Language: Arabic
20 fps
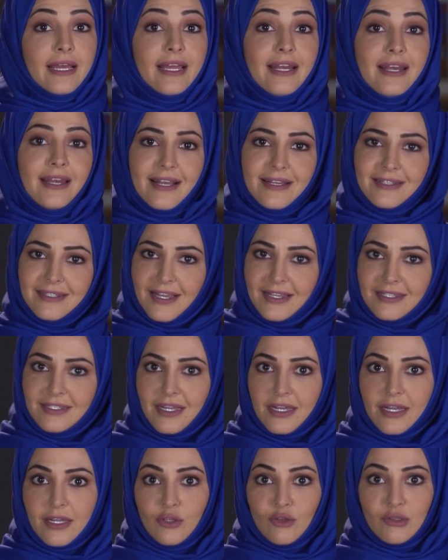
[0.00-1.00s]
إلا إذا
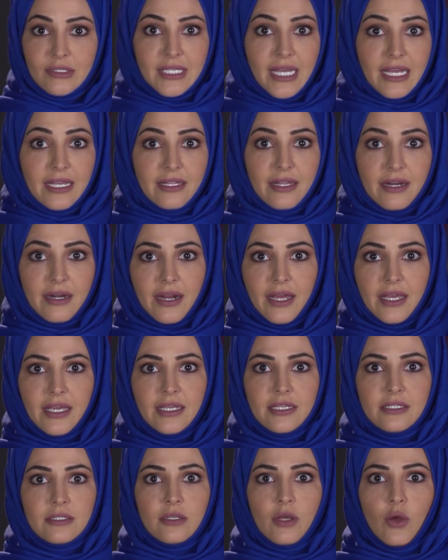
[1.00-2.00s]
قصدك إنه السيد
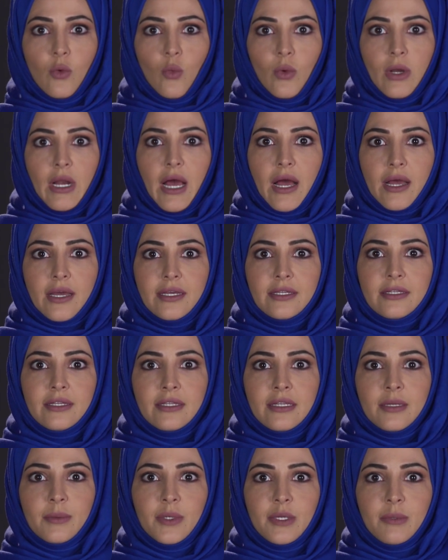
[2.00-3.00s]
الرئيس والعقيد
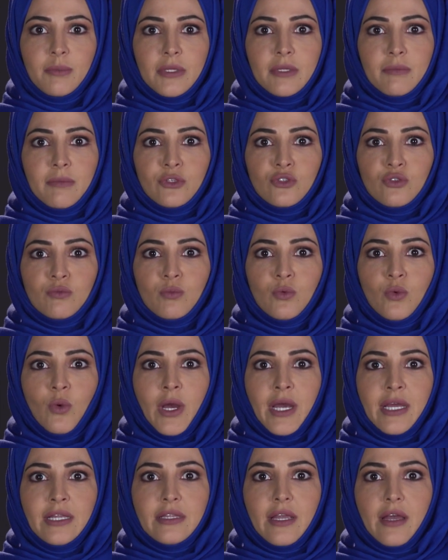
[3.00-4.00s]
النمر من
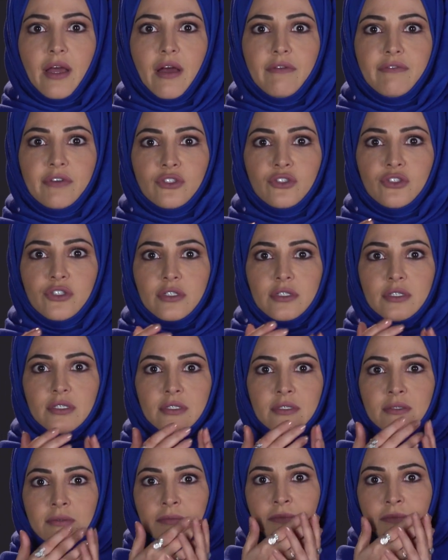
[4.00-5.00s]
مجموعة أفنجرز